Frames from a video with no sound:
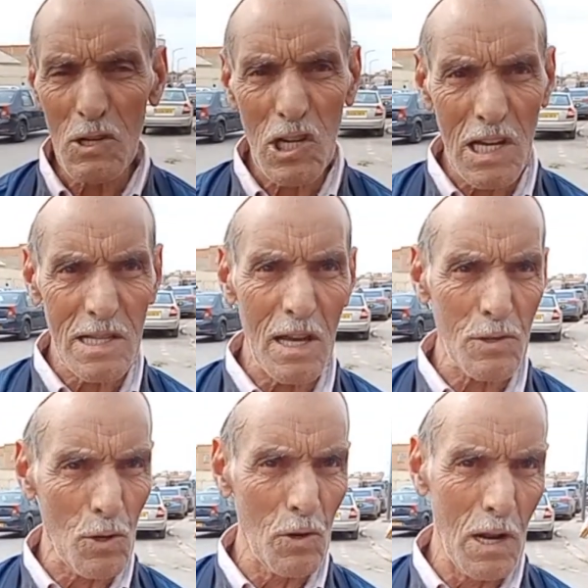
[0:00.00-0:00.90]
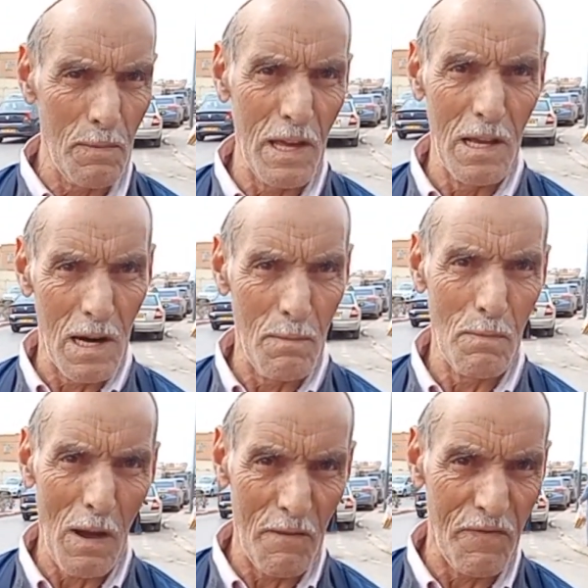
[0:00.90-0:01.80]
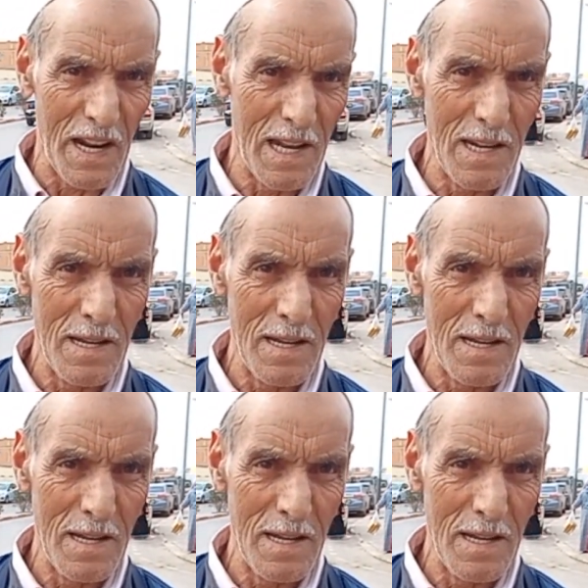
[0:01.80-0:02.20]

مشاكل تاع الطرق راهم ثاني راهم محفرين